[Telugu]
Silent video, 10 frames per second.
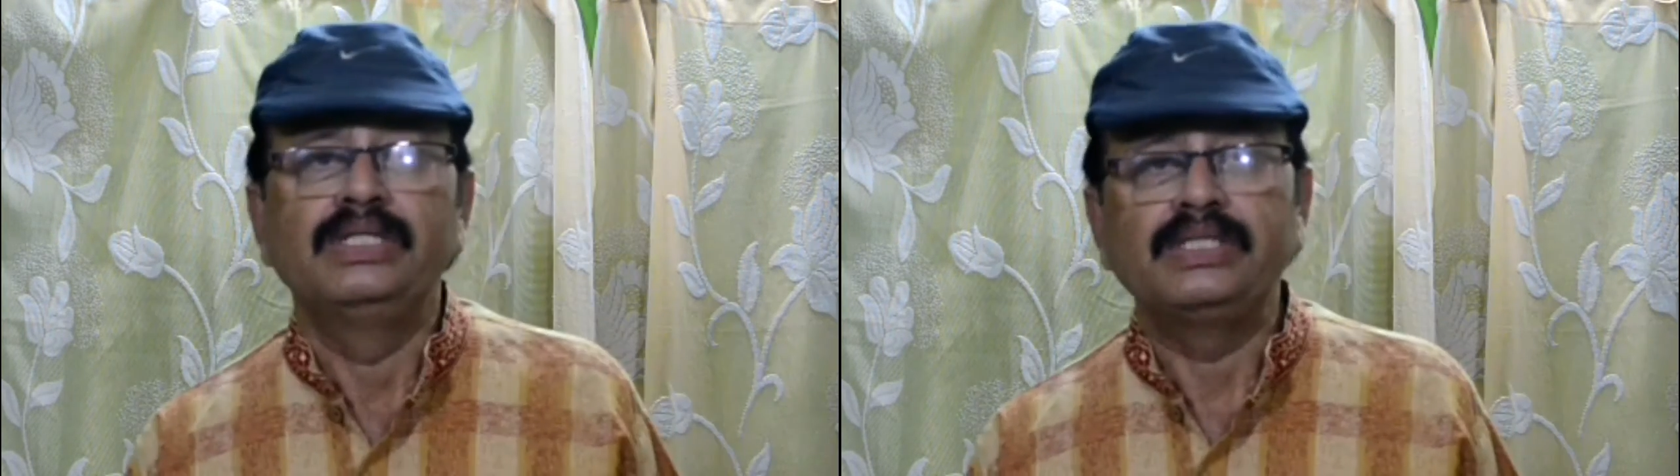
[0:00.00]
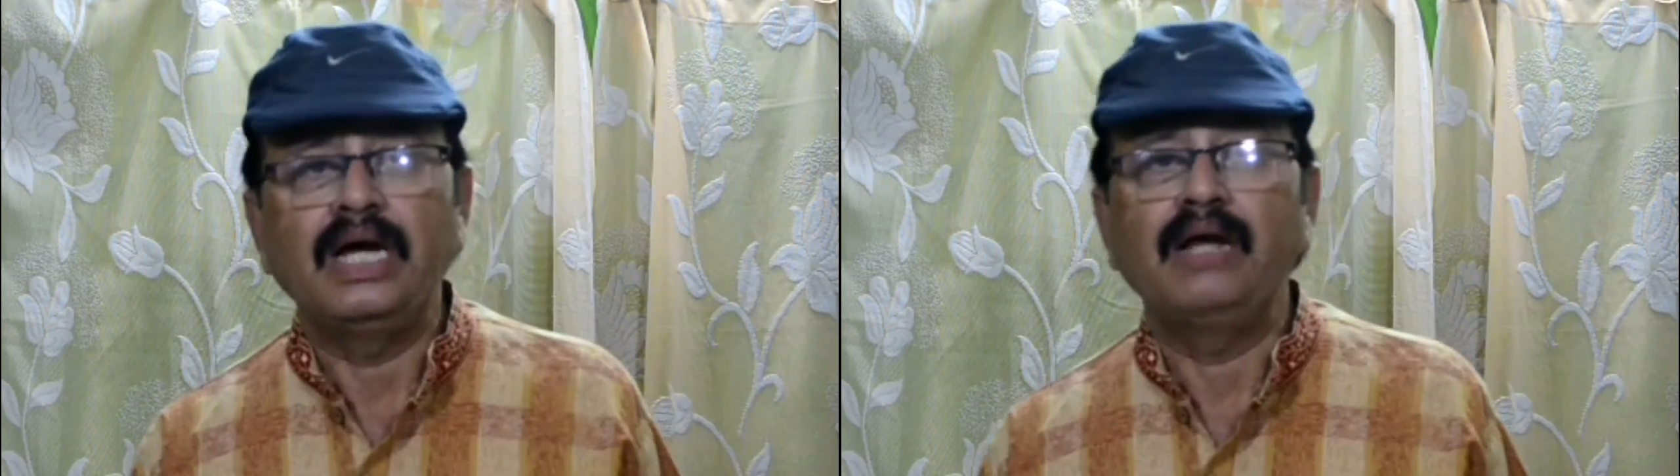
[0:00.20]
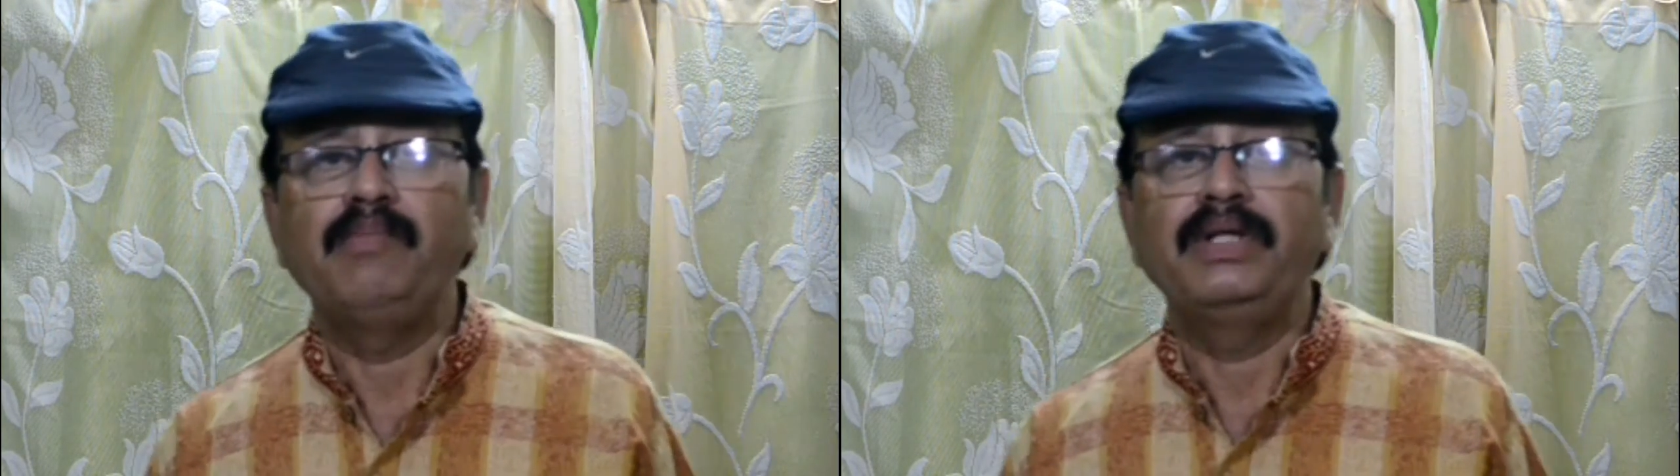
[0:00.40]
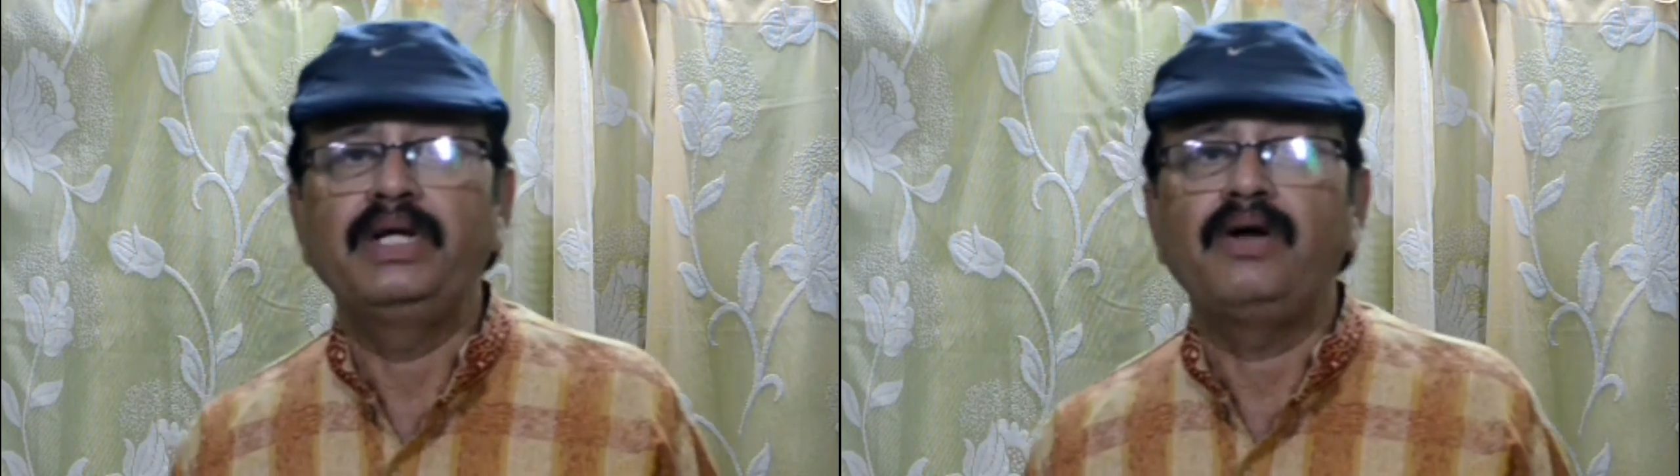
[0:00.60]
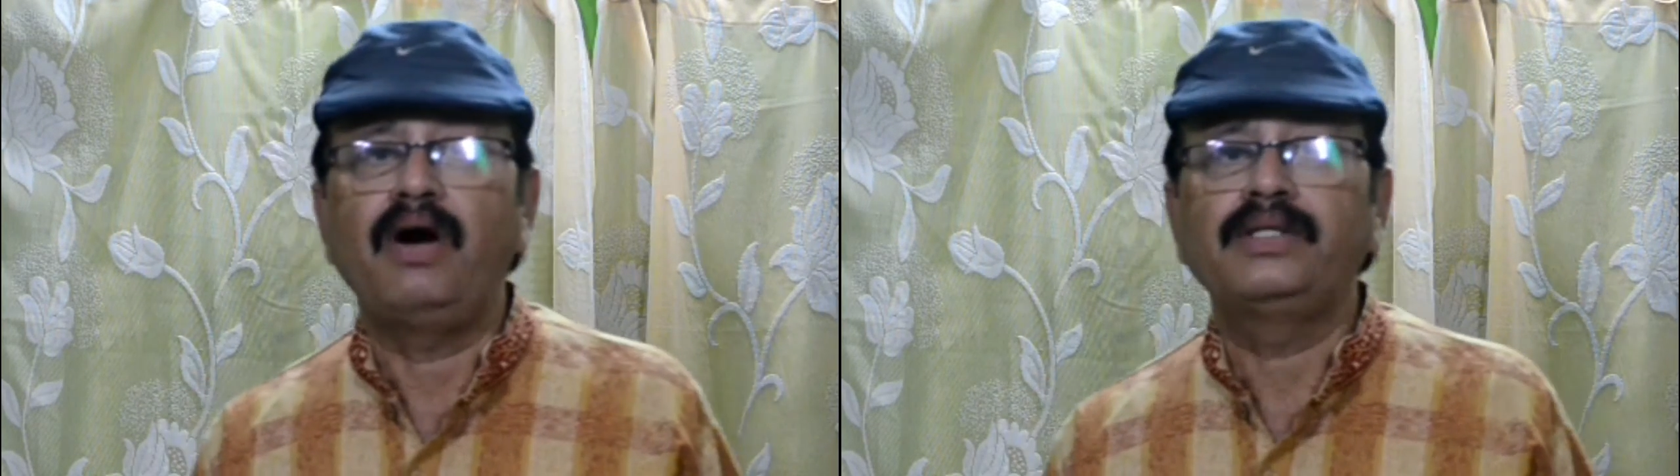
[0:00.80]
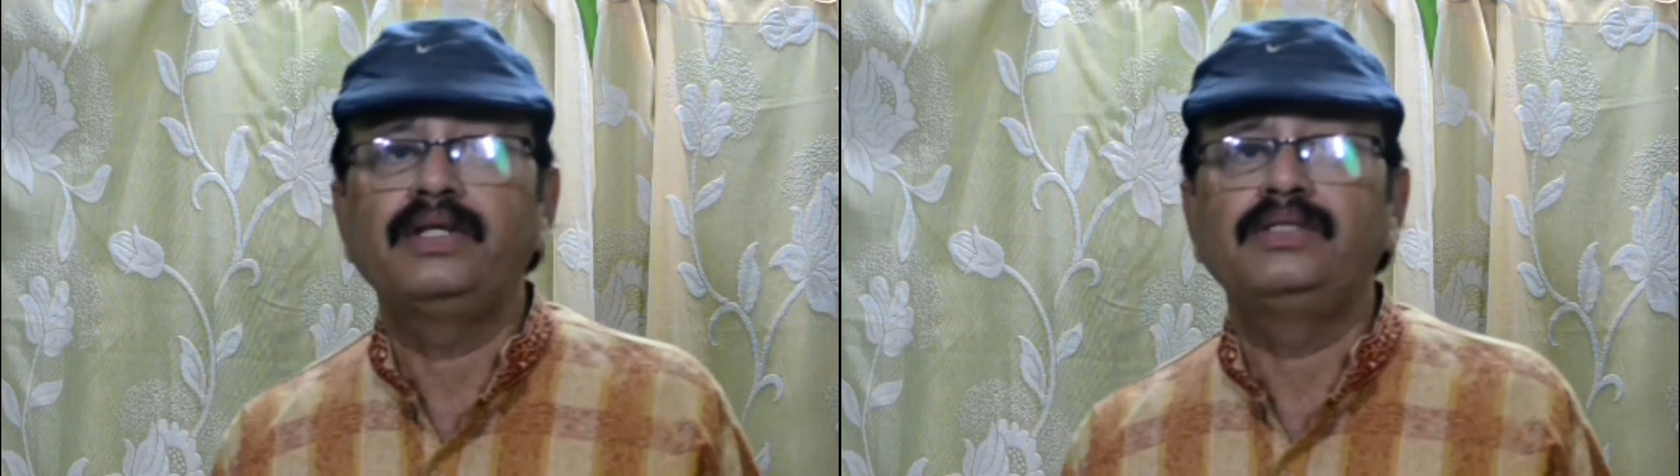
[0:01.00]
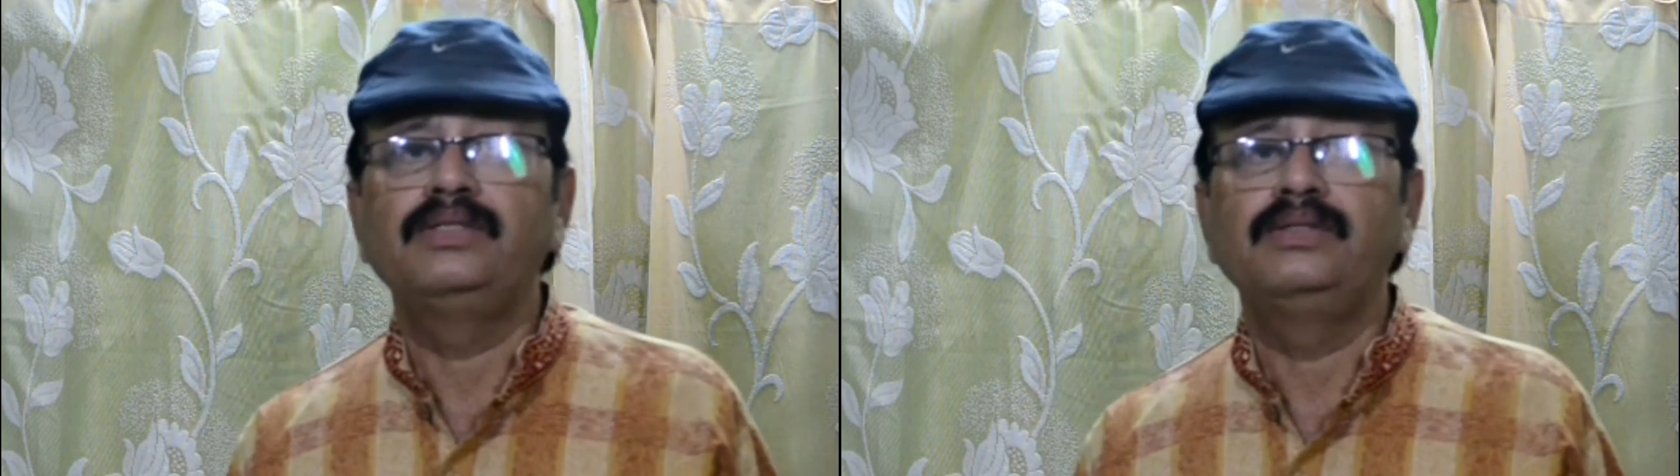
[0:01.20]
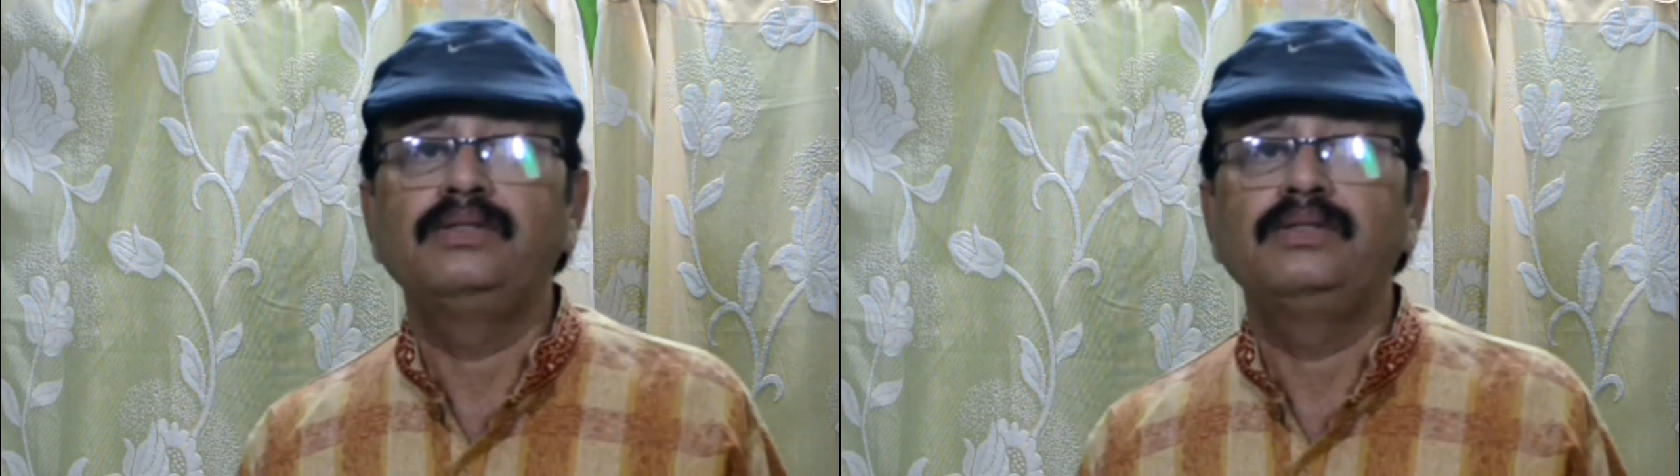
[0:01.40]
చాలామంది డాక్టర్స్